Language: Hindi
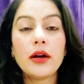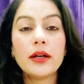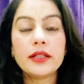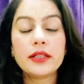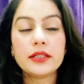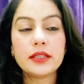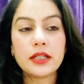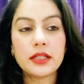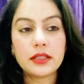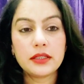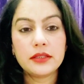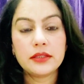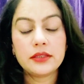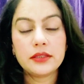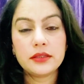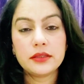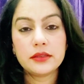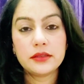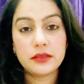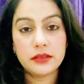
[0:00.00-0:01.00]
और
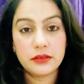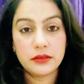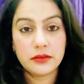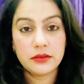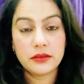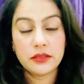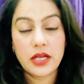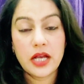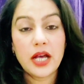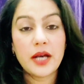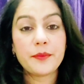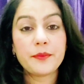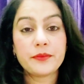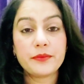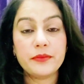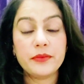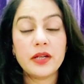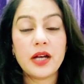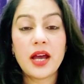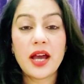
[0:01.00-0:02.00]
अगर आप
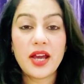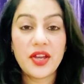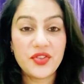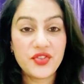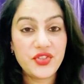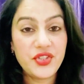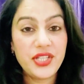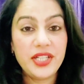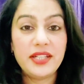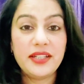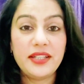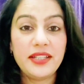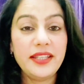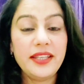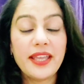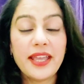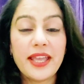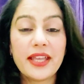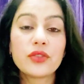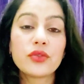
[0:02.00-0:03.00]
हाइजीन
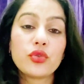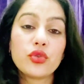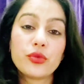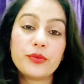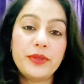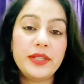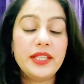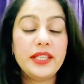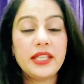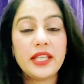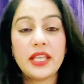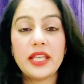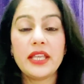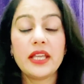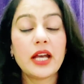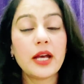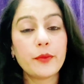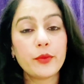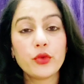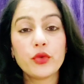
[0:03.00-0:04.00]
नहीं है तो भी
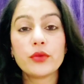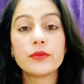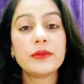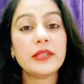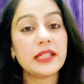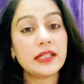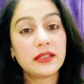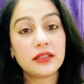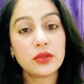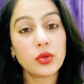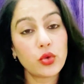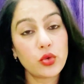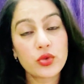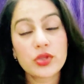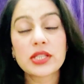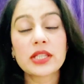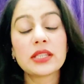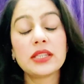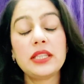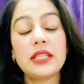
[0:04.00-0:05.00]
ये आपको दिक्कत
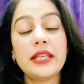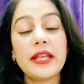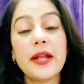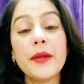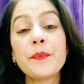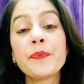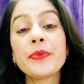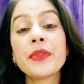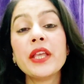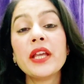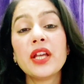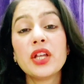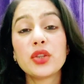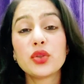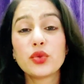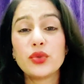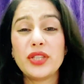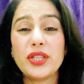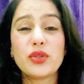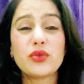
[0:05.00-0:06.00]
हो सकती है
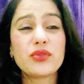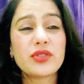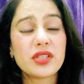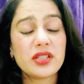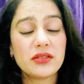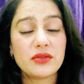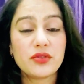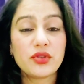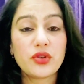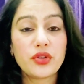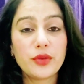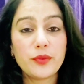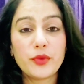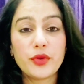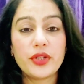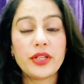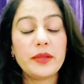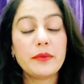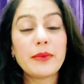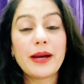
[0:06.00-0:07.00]
तो ये कुछ छोटी
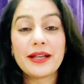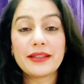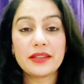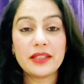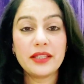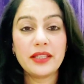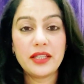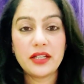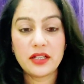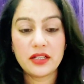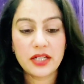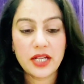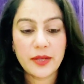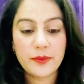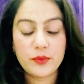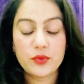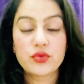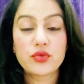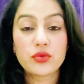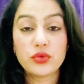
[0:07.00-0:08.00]
मोटी बातें हैं अगर
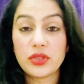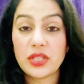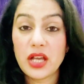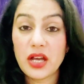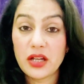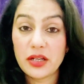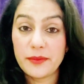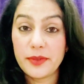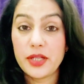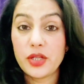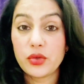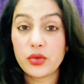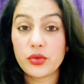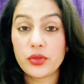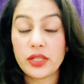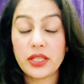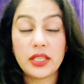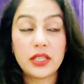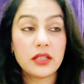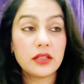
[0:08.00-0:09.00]
आप उसको ध्यान में
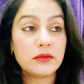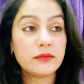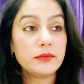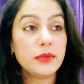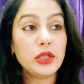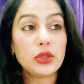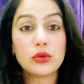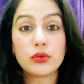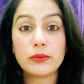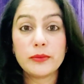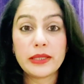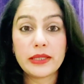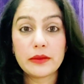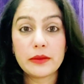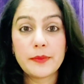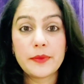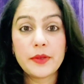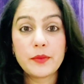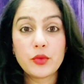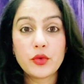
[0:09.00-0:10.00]
रखोगे बिल्कुल
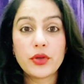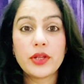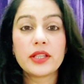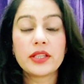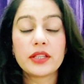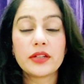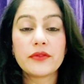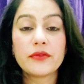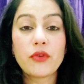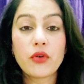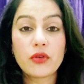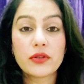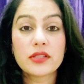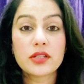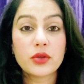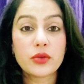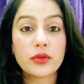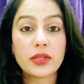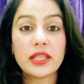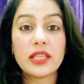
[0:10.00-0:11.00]
मतलब अपनी बॉडी की तरफ
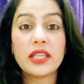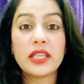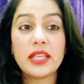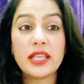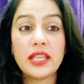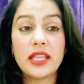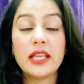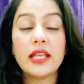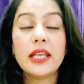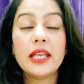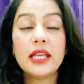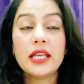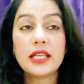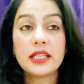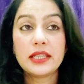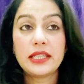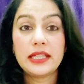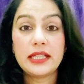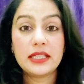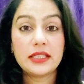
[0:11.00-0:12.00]
फोकस रहोगे कि ये
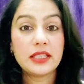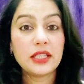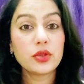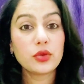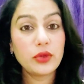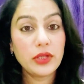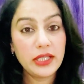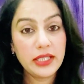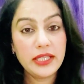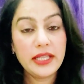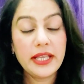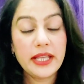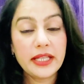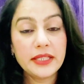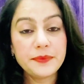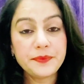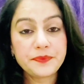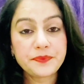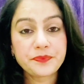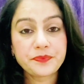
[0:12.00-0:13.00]
दिक्कतें तो नहीं
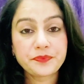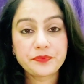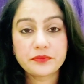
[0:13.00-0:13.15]
हैं